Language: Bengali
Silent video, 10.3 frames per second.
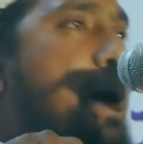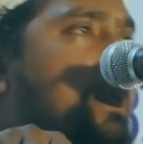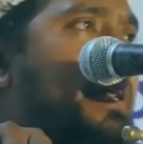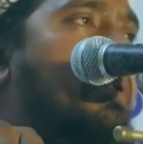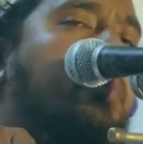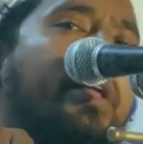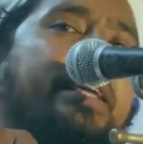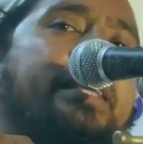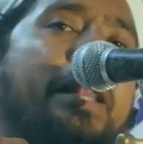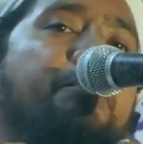আমরা জামালপুর
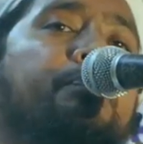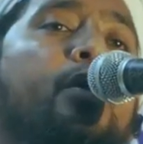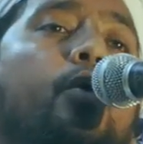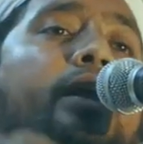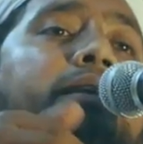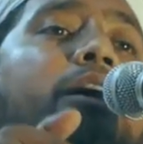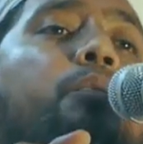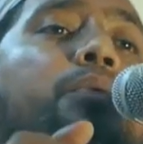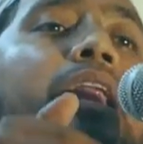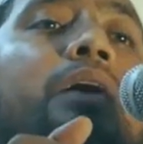গিয়েছিলাম ওখানে যাওয়ার পরে